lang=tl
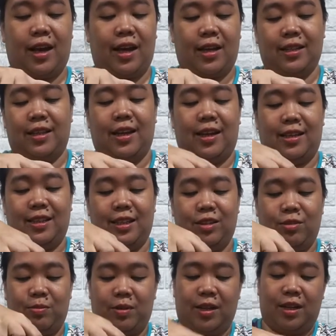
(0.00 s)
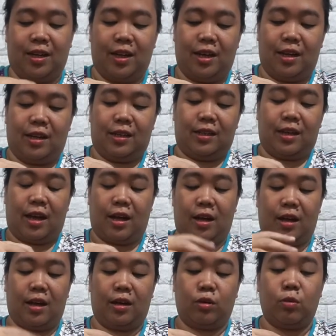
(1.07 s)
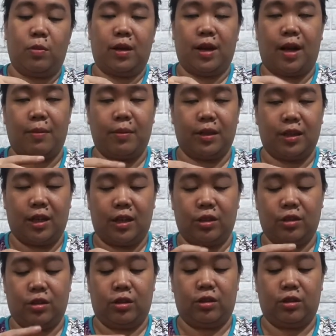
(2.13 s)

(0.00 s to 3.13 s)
kahit kanino mag, na gumagamit ng